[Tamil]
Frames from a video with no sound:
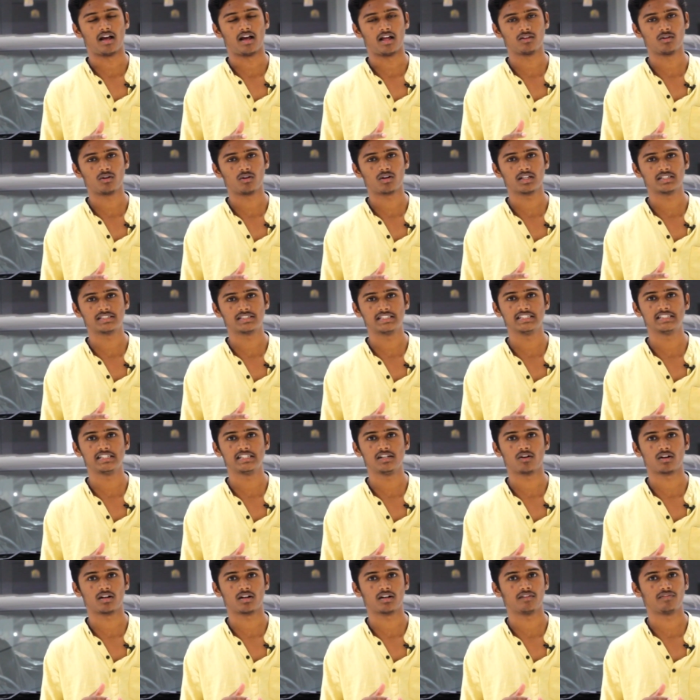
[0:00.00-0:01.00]
அதோட
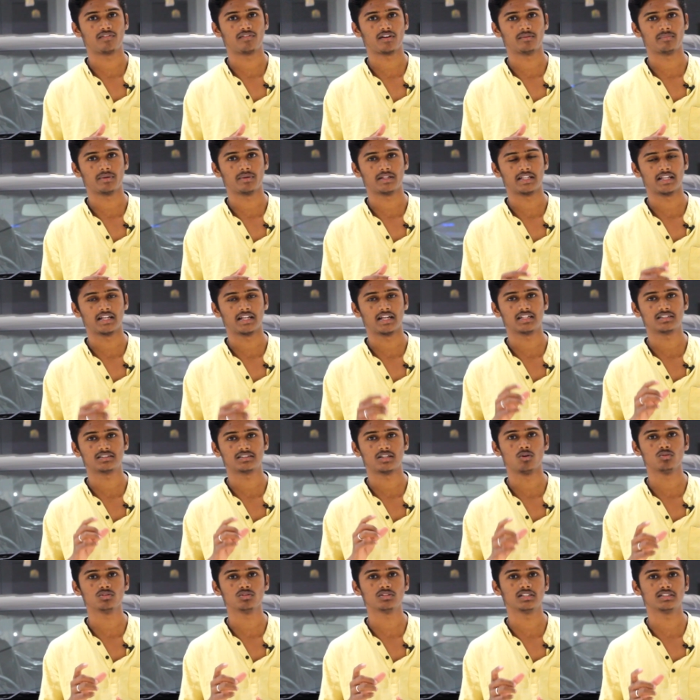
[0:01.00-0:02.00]
சிசியோட டிஃப்ரெண்ட் பார்த்தீங்கன்னா
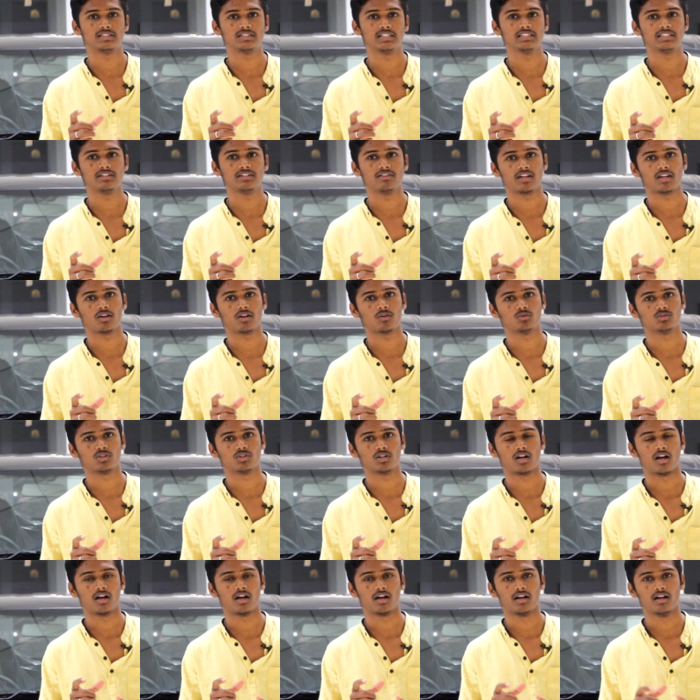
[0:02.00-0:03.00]
தௌசண்ட் சிசி வரைக்கும்
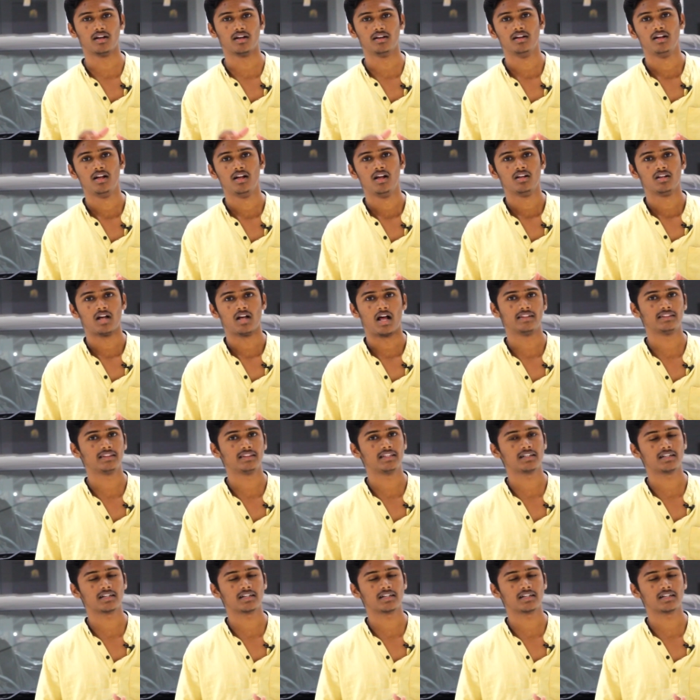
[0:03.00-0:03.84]
கொடுத்துருக்காங்க அந்த